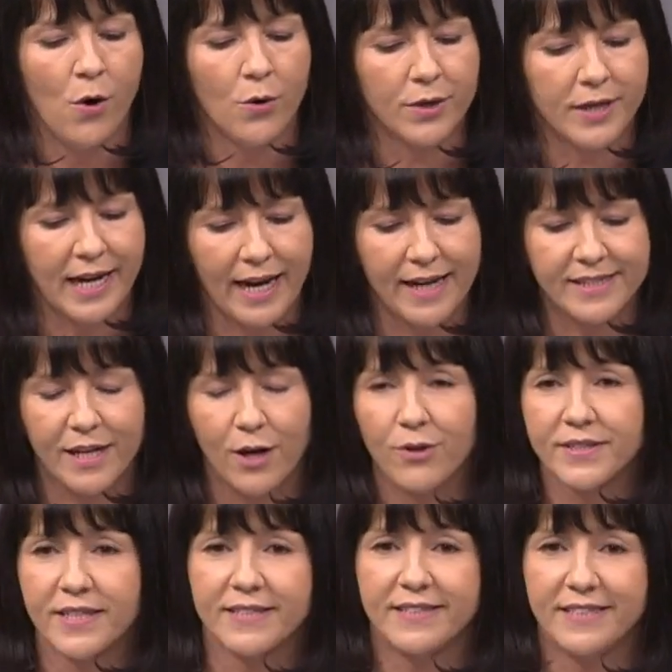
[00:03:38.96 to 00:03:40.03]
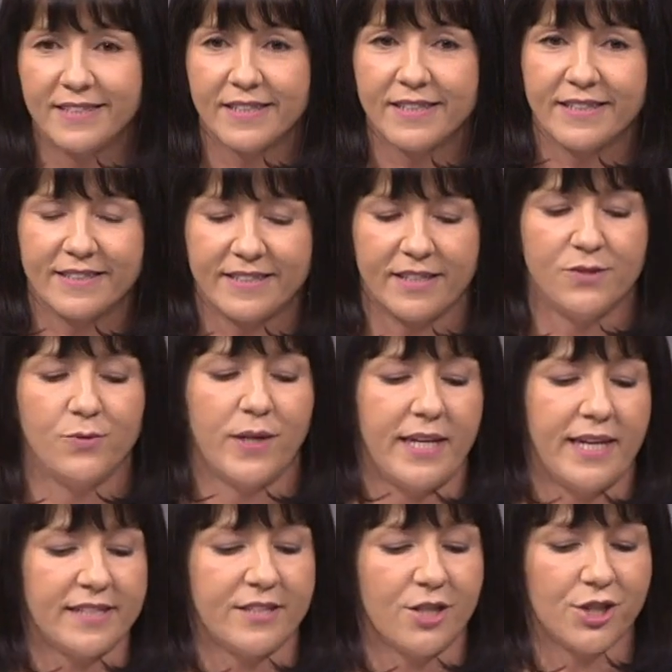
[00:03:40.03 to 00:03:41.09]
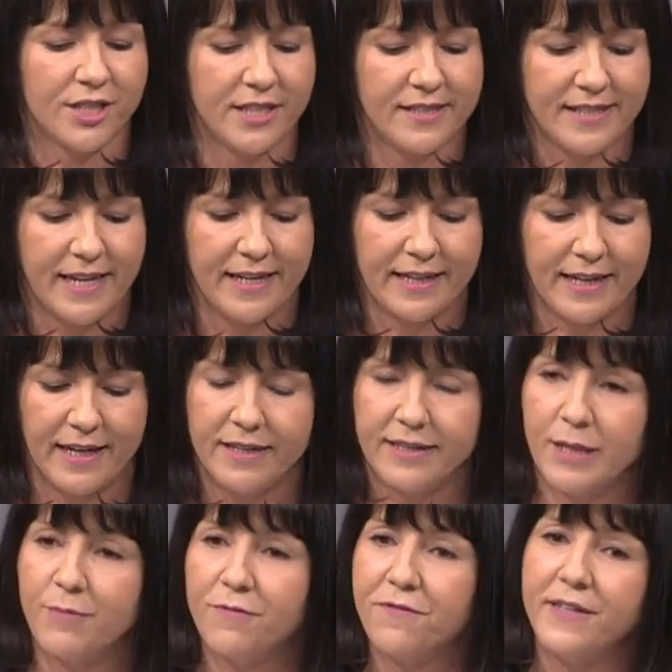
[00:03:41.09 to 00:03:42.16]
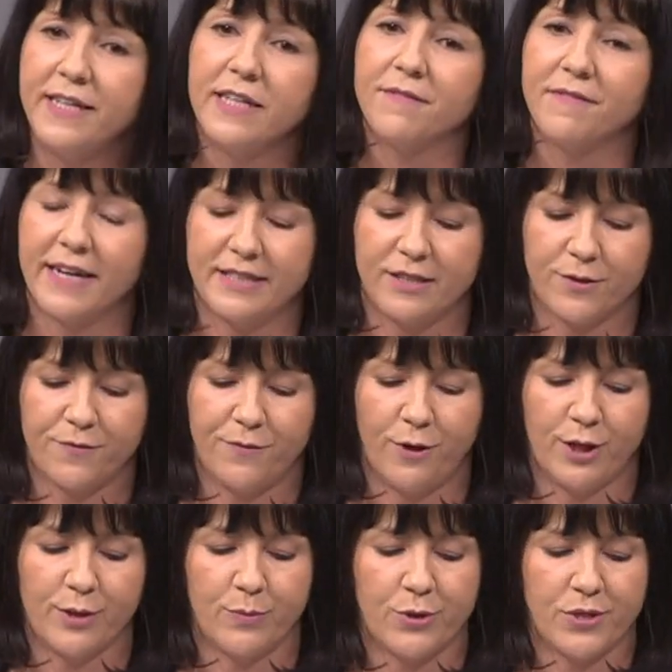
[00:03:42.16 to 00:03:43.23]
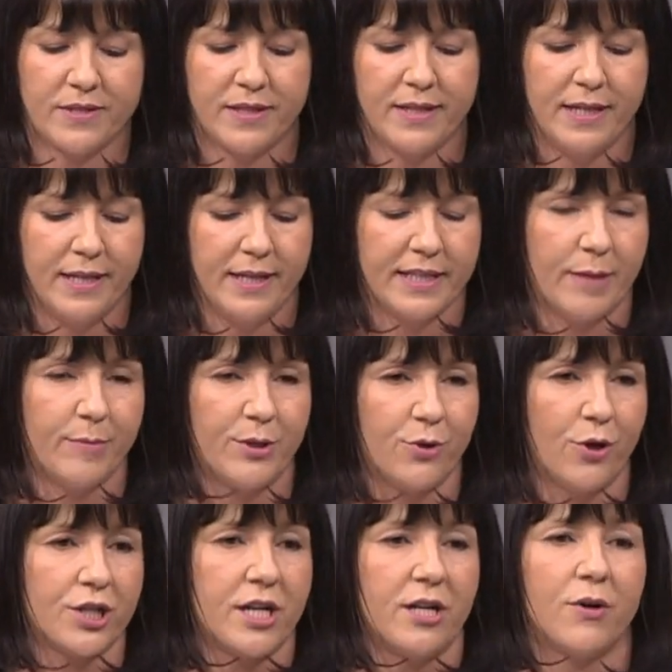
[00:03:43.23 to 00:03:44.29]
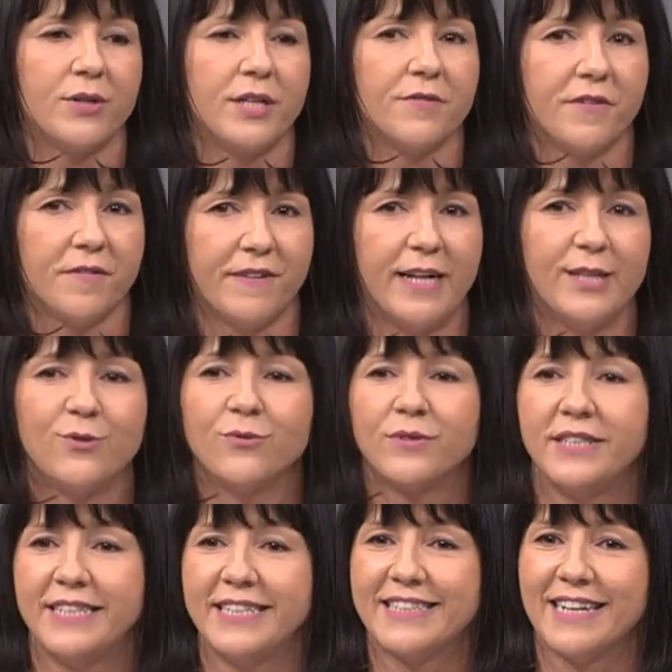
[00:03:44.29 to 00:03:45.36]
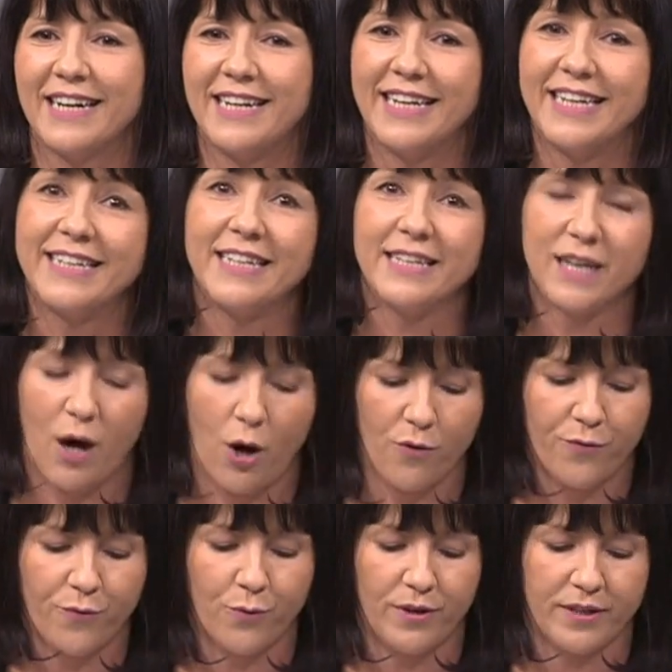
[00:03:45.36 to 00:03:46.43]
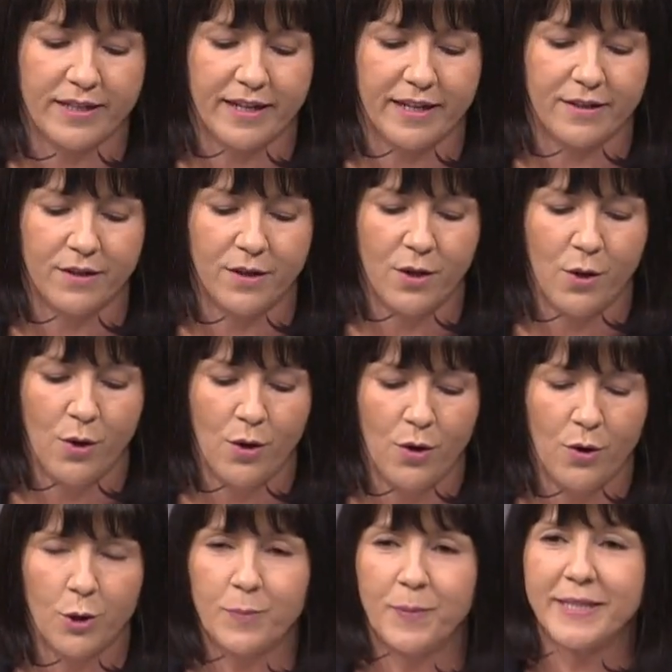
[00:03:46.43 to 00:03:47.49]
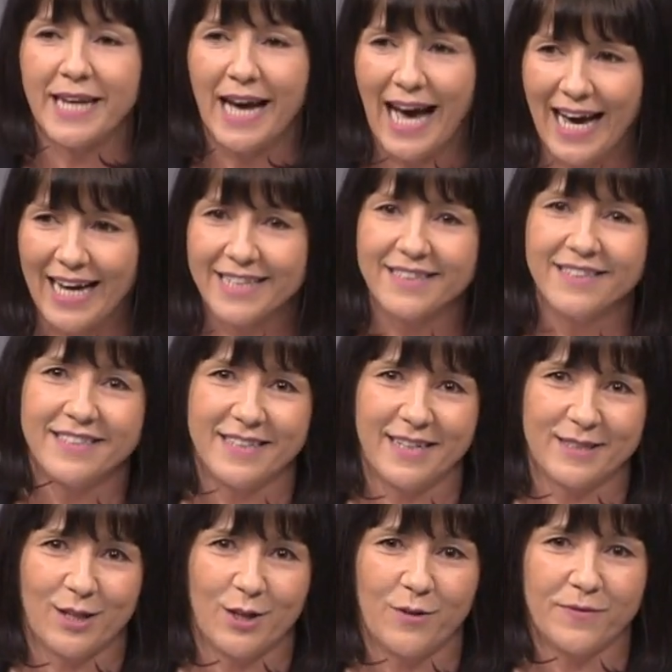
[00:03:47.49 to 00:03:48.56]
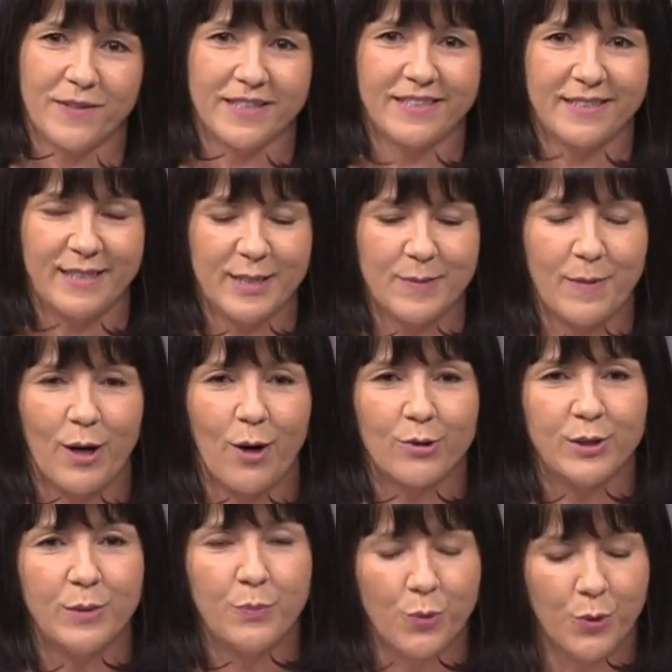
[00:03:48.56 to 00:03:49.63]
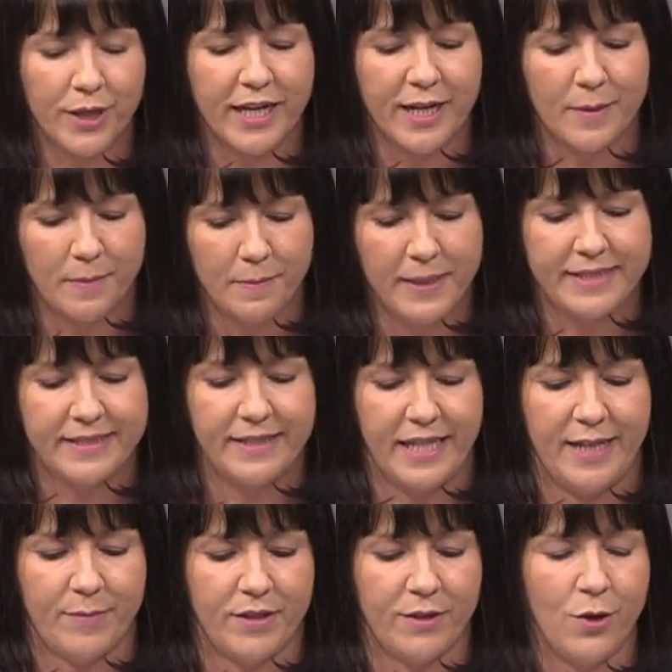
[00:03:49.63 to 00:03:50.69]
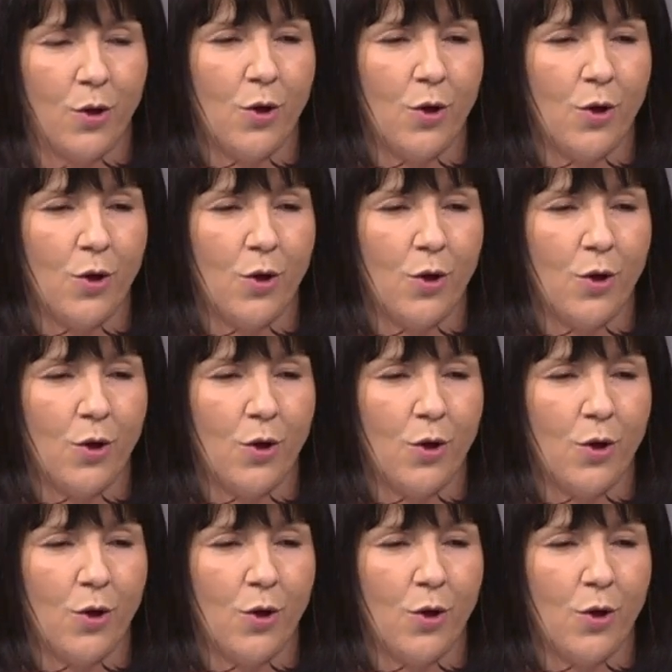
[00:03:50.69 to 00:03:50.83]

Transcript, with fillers: Und klar ist auch, dass dieses Gesetz nur ein erster Schritt sein kann, dem viele weitere folgen müssen, damit Deutschland auch in der Verwaltung digital endlich aufholen kann. Und bitte achten Sie darauf, dass Sie diesmal auch die Bürger mitnehmen